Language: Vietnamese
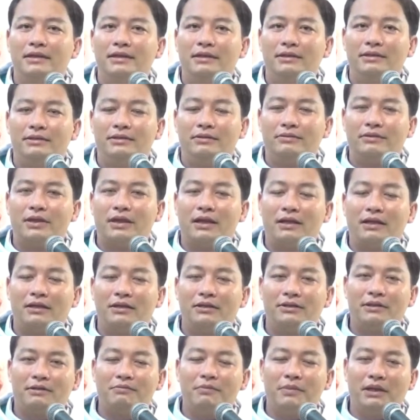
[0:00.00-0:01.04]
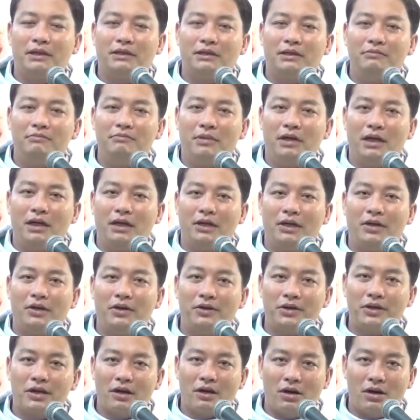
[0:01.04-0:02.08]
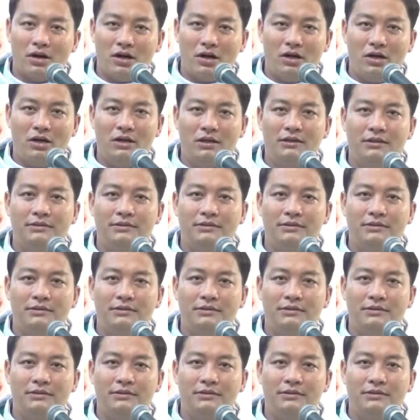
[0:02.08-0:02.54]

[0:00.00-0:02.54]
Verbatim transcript: chúng ta trong bài tin mừng nói rõ